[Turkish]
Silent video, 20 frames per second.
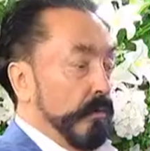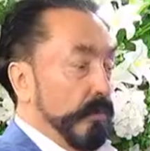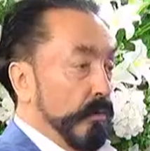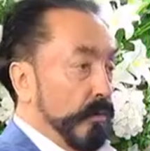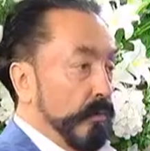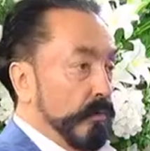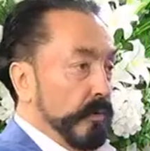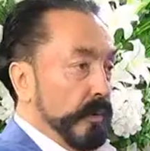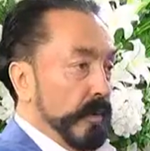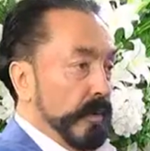
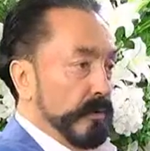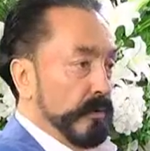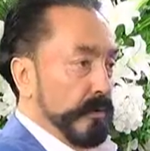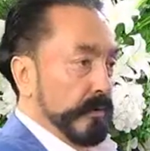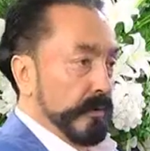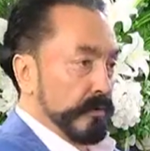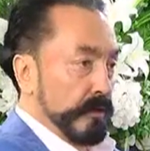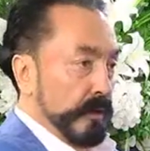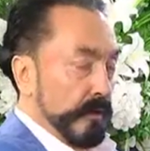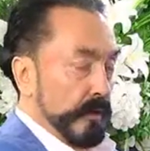
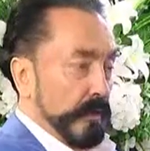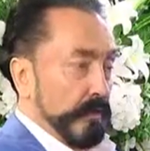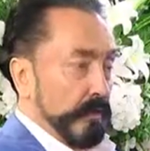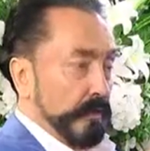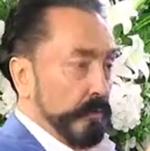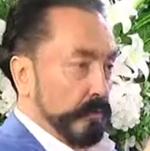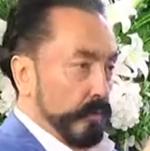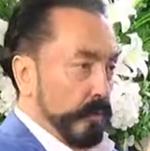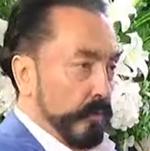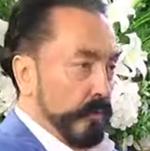Onlarca
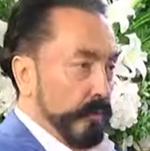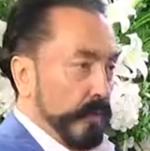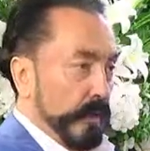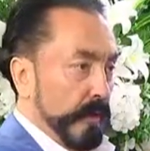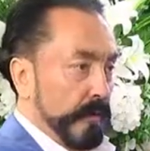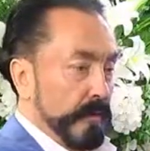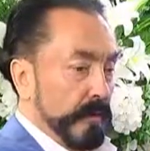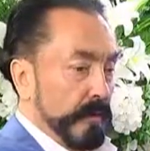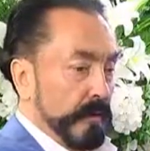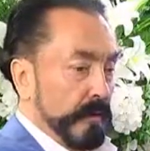şehidimizi
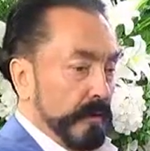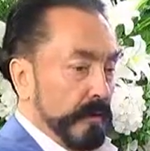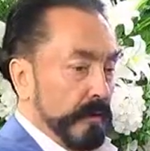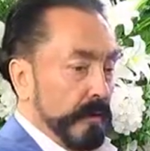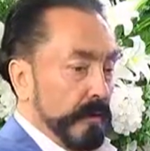toprağa verdik.